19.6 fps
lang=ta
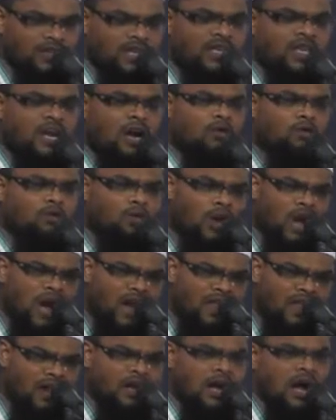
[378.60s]

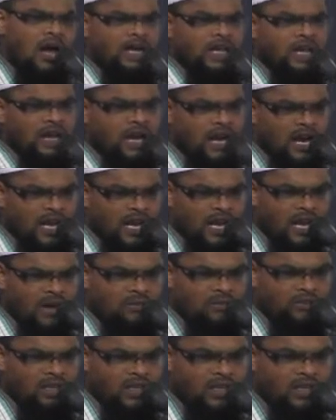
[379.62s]
செய்யக்கூடாத காரியங்களை எல்லாம்